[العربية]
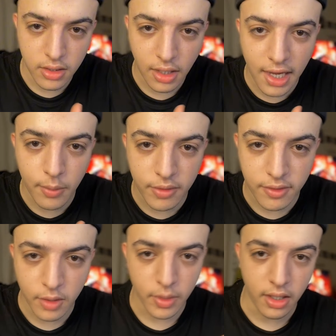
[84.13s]
قل من
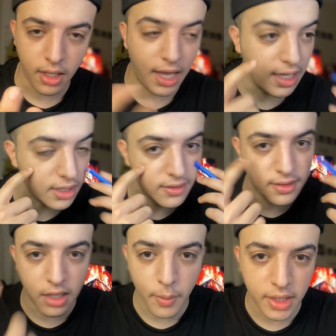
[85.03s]
سيمانه عاطيه
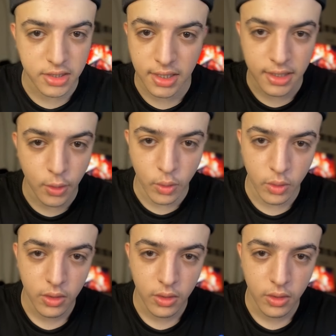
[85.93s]
ست الماتشات ديولو